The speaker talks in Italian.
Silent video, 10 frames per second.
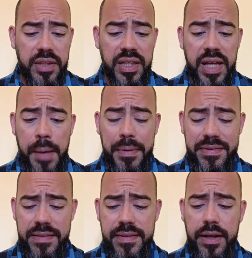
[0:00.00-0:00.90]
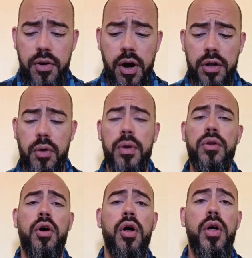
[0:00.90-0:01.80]
eh, abbastanza d'accordo
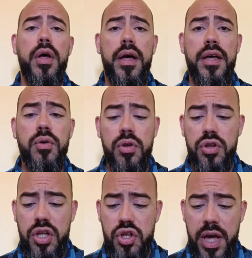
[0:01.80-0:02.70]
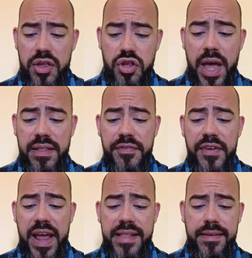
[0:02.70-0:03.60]
quando eh, Juric dice c'è
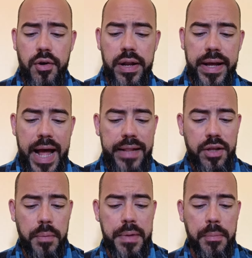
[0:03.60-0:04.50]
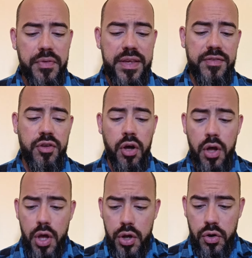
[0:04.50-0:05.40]
differenza con le grandi, l'abbiamo visto,
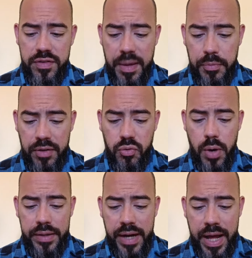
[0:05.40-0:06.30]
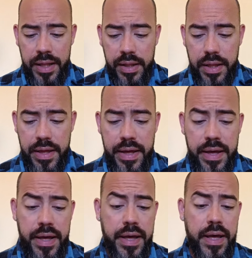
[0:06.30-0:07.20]
noi siamo una squadra
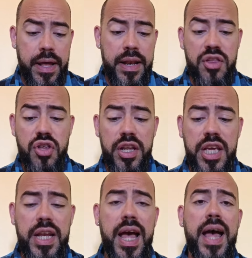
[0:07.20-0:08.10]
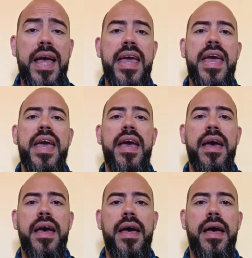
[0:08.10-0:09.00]
eh, leggerina
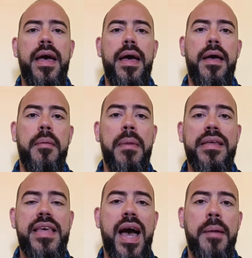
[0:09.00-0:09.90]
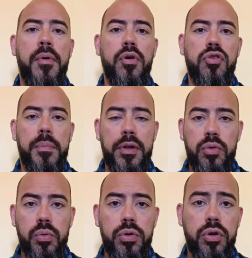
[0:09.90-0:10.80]
e manchiamo
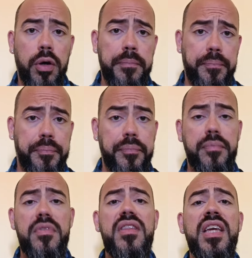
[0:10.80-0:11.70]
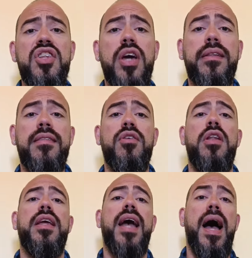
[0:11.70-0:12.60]
soprattutto in certe
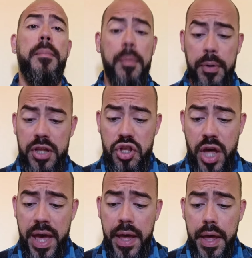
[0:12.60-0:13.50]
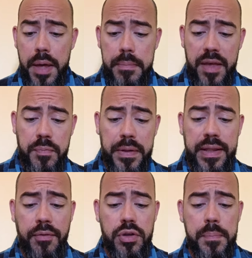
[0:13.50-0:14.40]
zone di campo. Poi dice: Mi
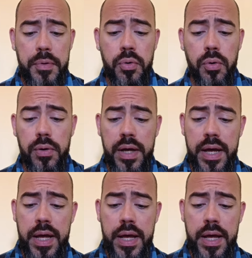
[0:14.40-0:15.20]
aspettavo di più eh,